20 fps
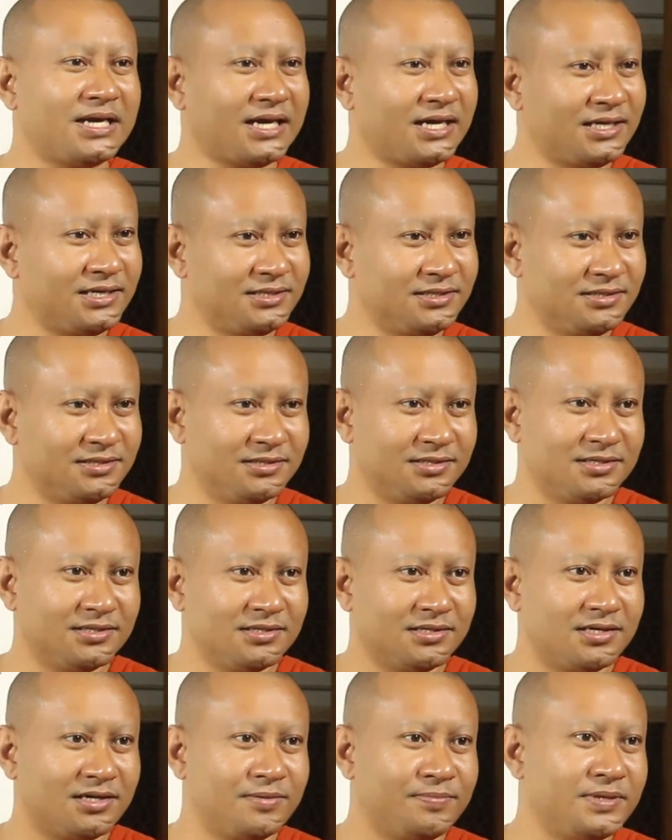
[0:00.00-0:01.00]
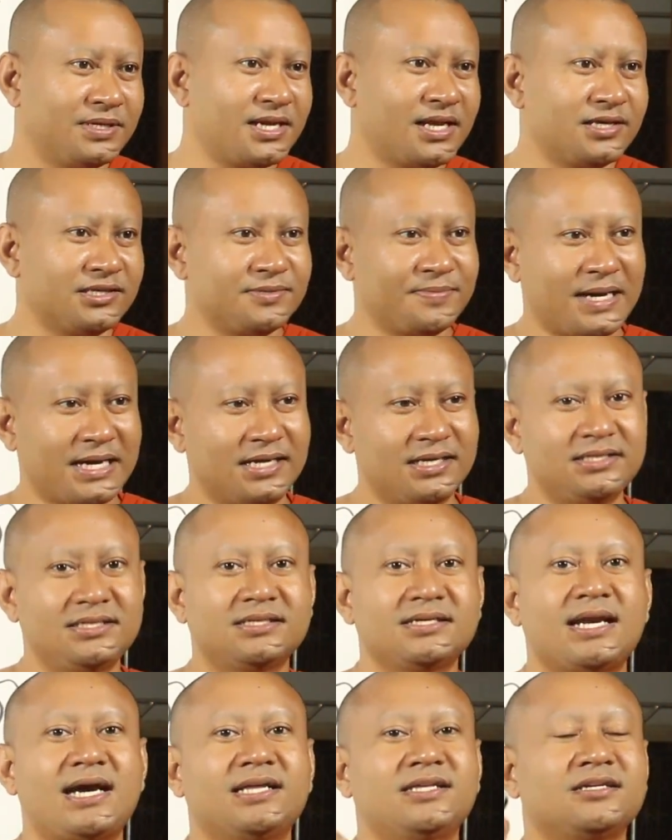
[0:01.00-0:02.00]
này ai nhé bê khá mà nó
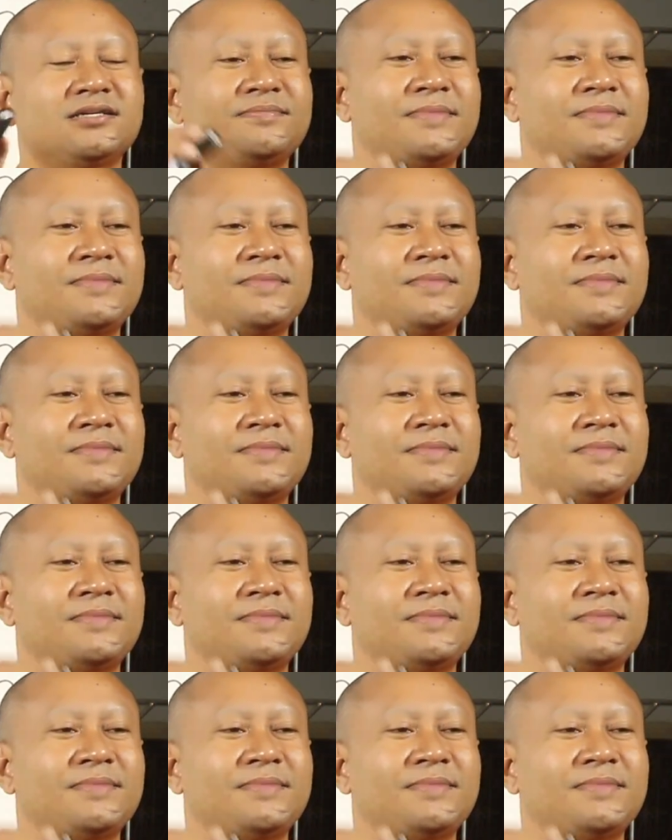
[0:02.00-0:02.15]
dương đa tớ